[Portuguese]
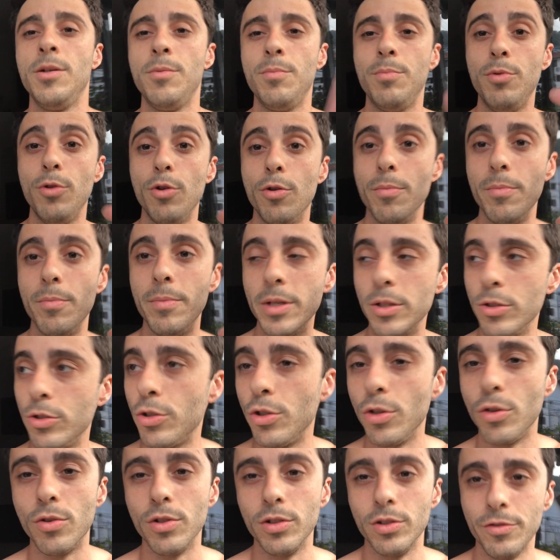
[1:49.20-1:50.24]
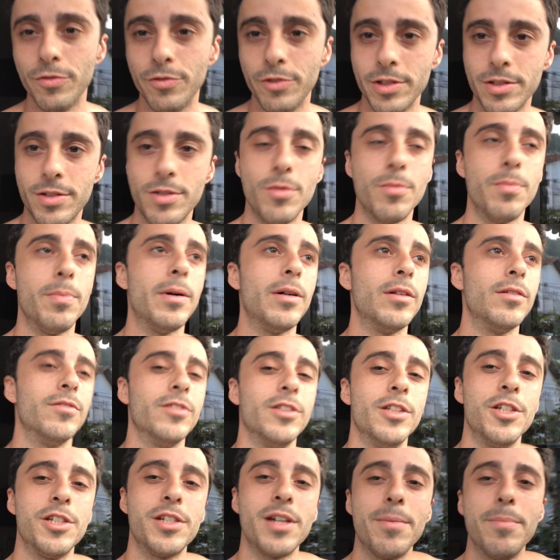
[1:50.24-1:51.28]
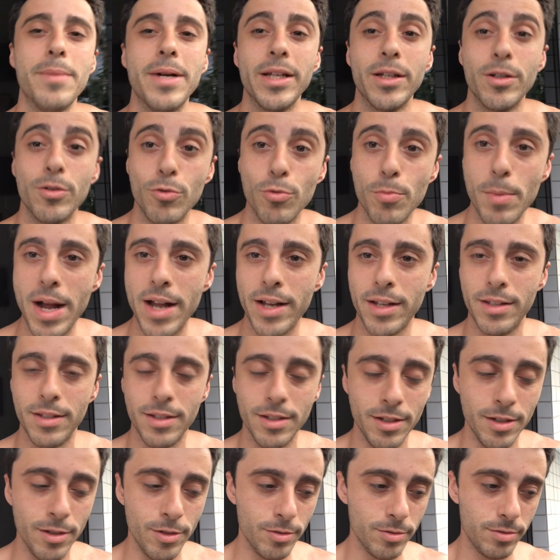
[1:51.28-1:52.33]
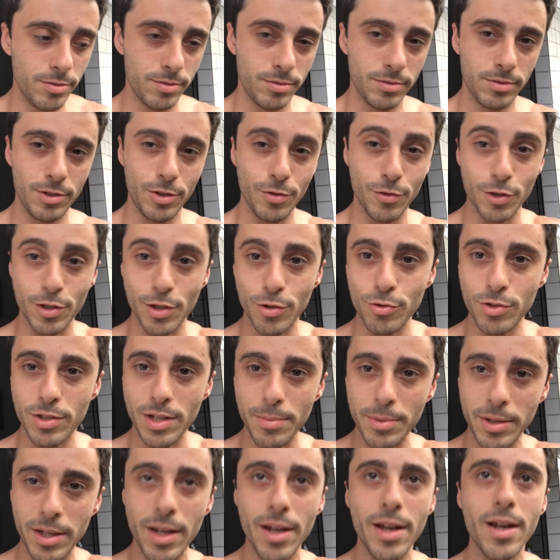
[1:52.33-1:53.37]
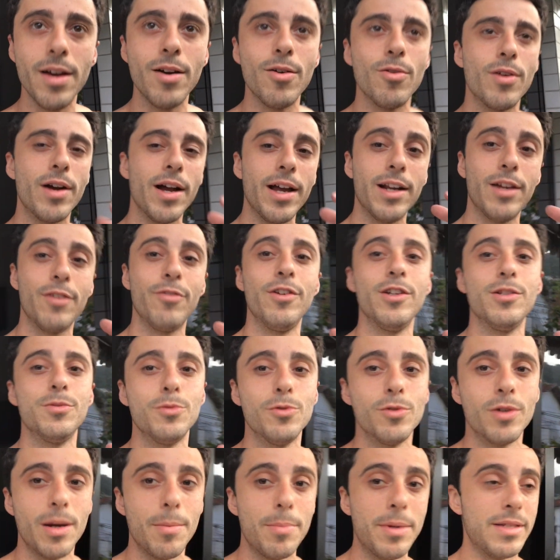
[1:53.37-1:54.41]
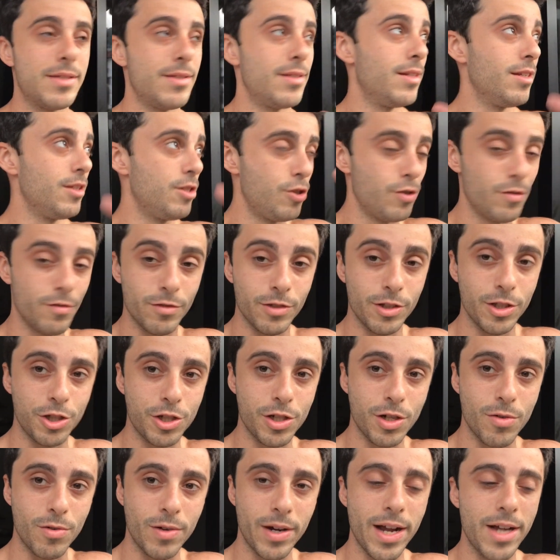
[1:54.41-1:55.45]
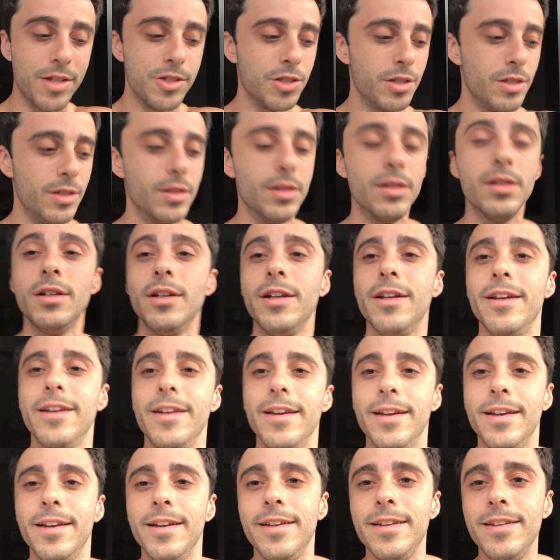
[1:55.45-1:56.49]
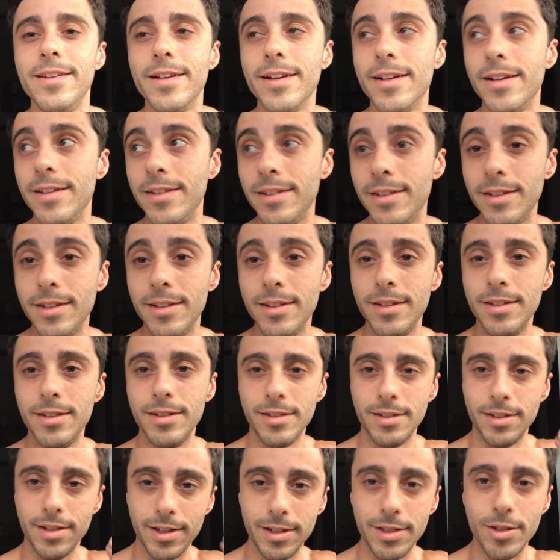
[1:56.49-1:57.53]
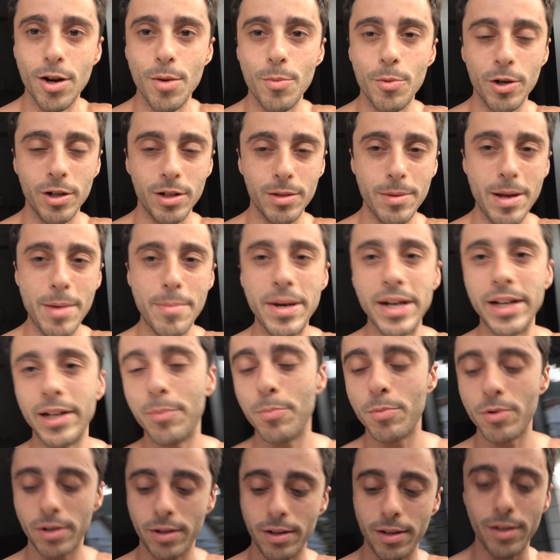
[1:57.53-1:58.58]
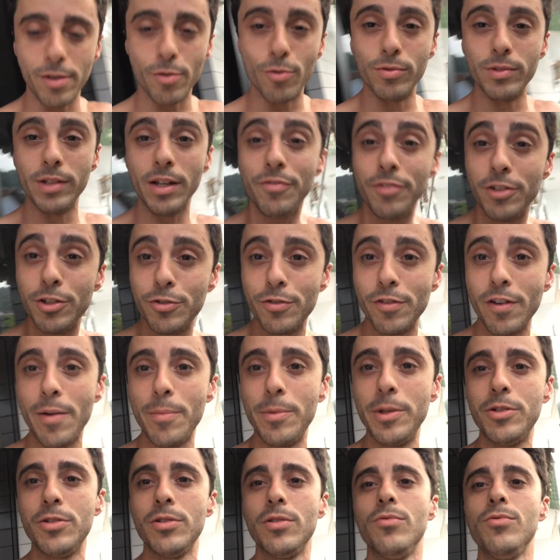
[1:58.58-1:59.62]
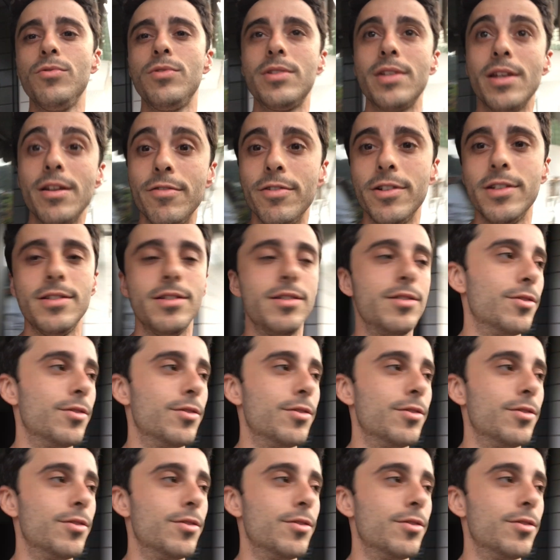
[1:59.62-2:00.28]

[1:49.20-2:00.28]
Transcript: Prometo que quando eu for em São Paulo eu vou deixar a bike com o Marquinho. Se você não sabe quem é, é o cara que fez meu capacete, vou deixar o card aqui. E aí ele dá uma moral na minha bike, porque eu definitivamente não sei fazer